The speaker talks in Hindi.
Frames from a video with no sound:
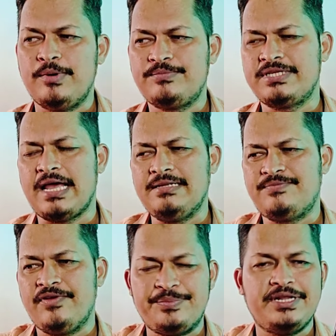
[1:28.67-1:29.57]
अमूमन
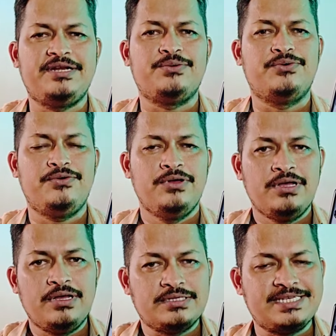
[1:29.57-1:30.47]
शायद फिफ्टी टू
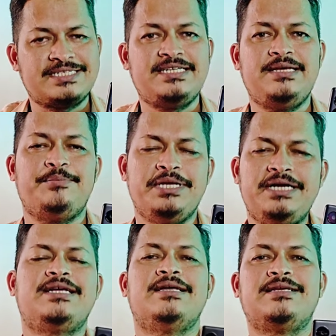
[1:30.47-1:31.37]
सिक्सटी
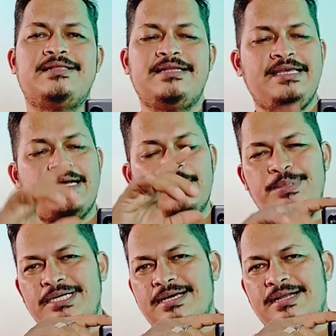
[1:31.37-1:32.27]
मिनट के अंदर अंदर ये
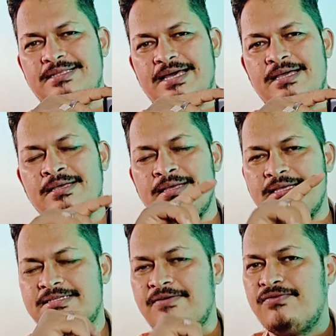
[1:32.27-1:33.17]
कंप्लीट कर लेता है
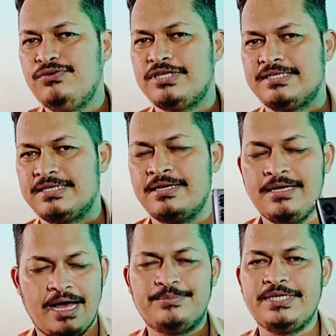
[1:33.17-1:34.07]
इसका फुल चार्जिंग
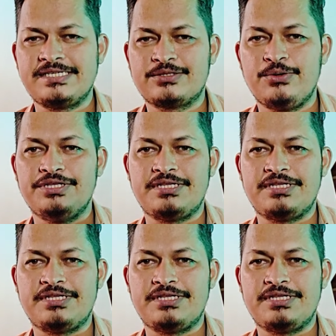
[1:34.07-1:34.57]
आप देख सकते